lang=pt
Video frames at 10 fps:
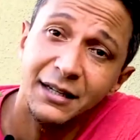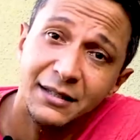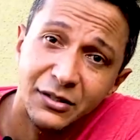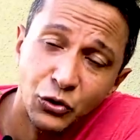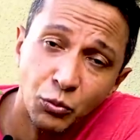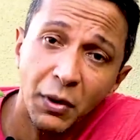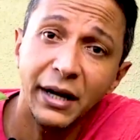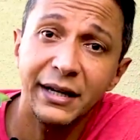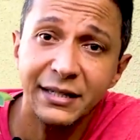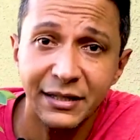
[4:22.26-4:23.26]
existe uma
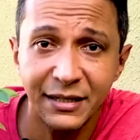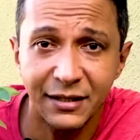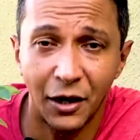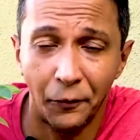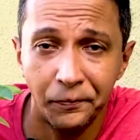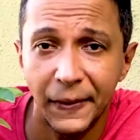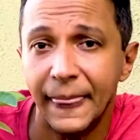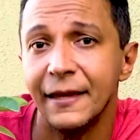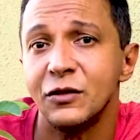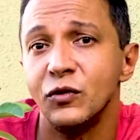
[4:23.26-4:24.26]
exceção.
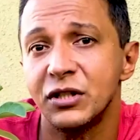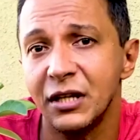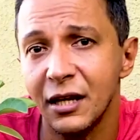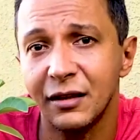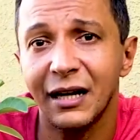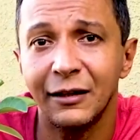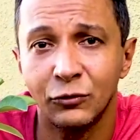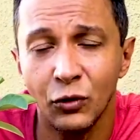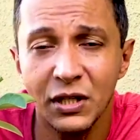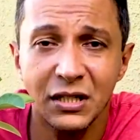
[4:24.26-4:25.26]
Se você
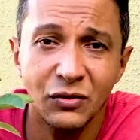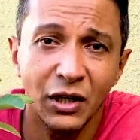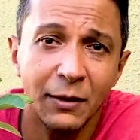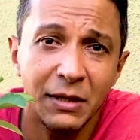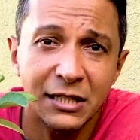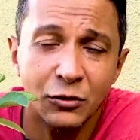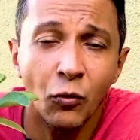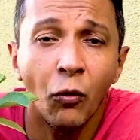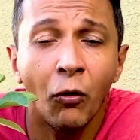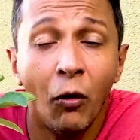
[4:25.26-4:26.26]
tratou esses ferimentos
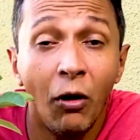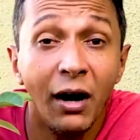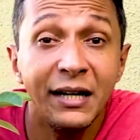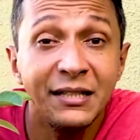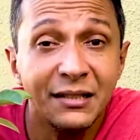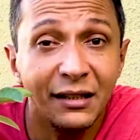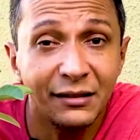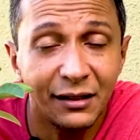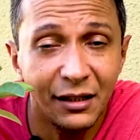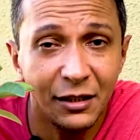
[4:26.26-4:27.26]
com cola
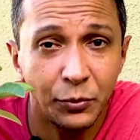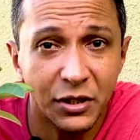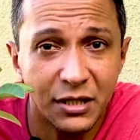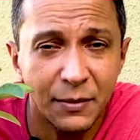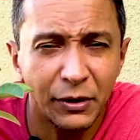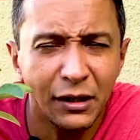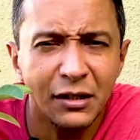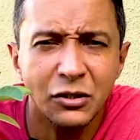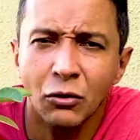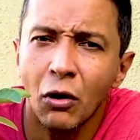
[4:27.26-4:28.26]
instantânea, por exemplo,
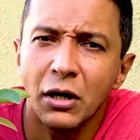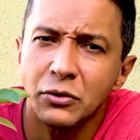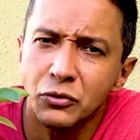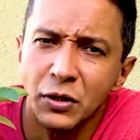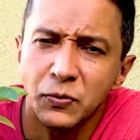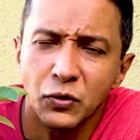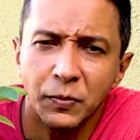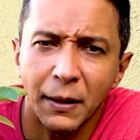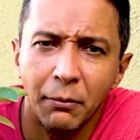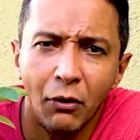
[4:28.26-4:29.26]
aquelas colas do tipo
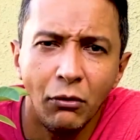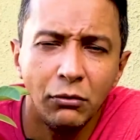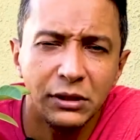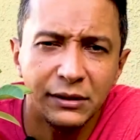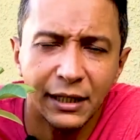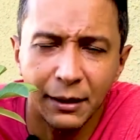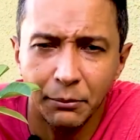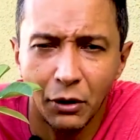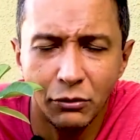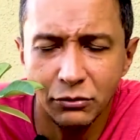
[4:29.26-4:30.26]
Super Bond, Tech
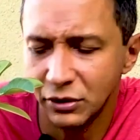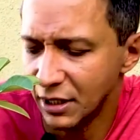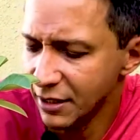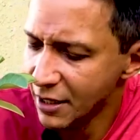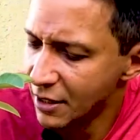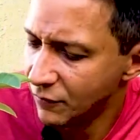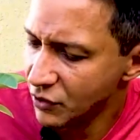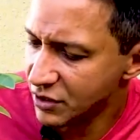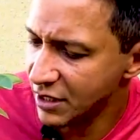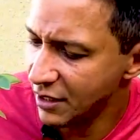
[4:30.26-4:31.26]
Bond, né?
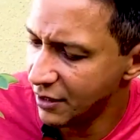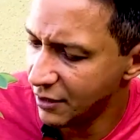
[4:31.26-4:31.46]
Você